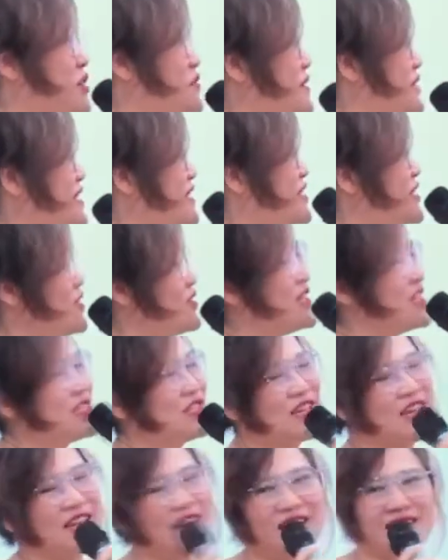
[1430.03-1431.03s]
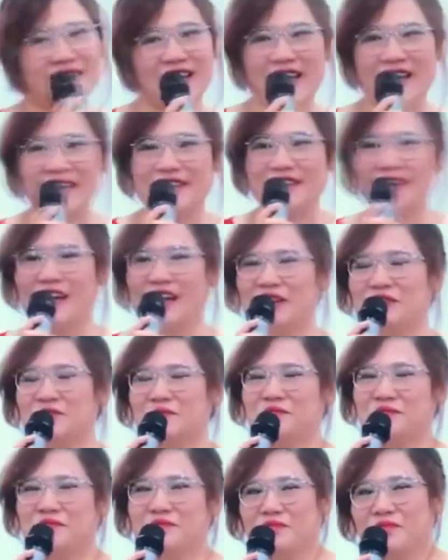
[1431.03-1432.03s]
đối với collagen lần này
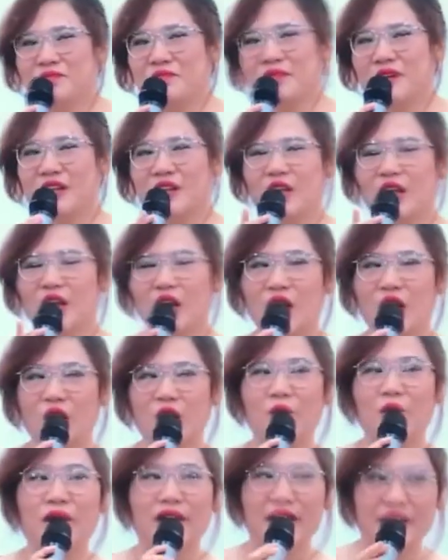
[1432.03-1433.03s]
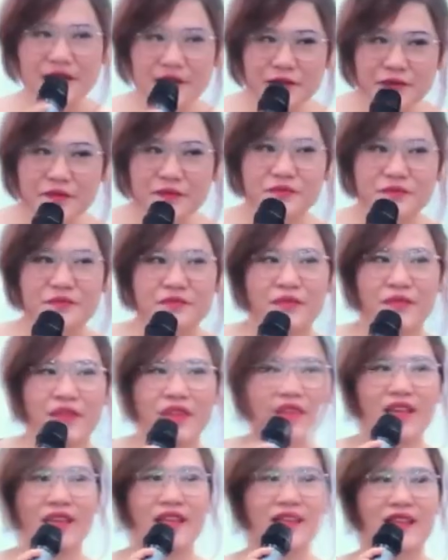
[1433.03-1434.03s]
ha, mình à, lưu ý
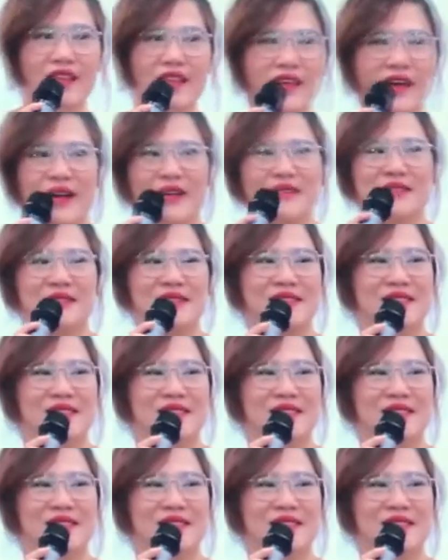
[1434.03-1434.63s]
Dạ